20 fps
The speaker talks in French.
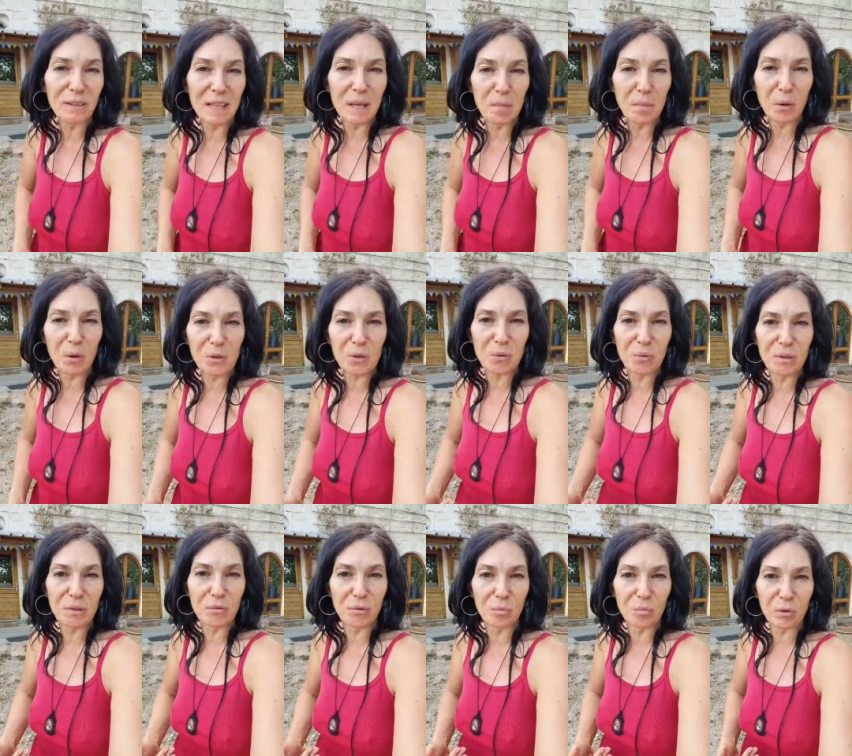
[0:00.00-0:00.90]
de dépenses au
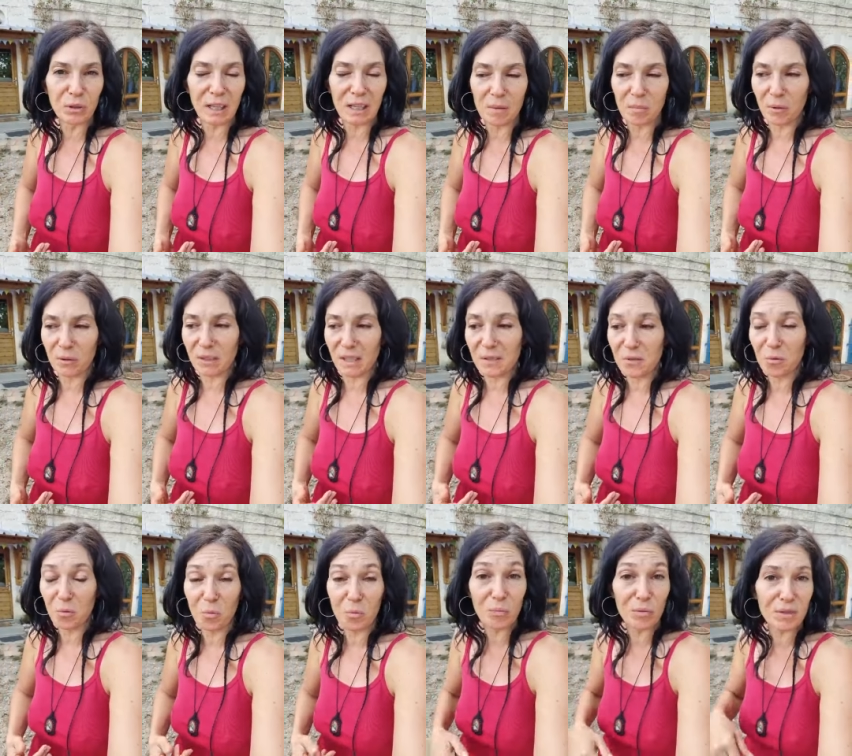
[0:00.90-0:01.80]
niveau de mon
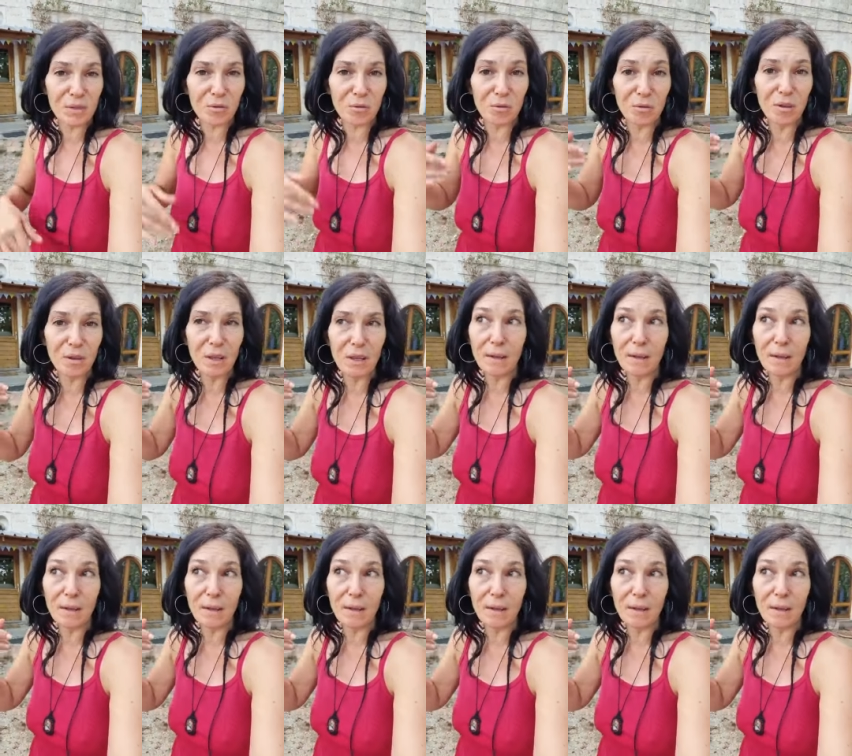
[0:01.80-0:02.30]
alimentation, puisque